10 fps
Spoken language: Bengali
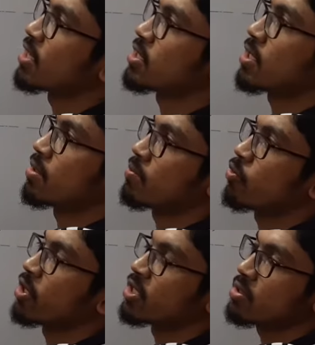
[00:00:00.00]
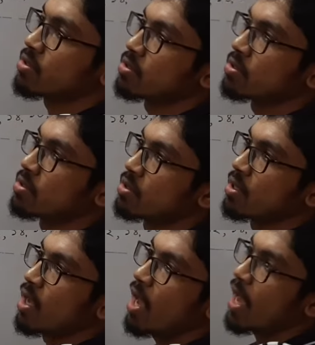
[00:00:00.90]
আছে বয়স
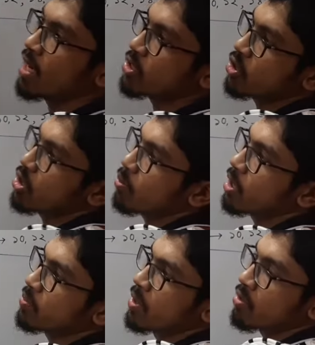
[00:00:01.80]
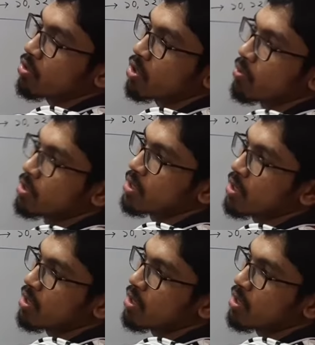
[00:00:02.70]
আরেকজনের বয়স বের করতে বলছে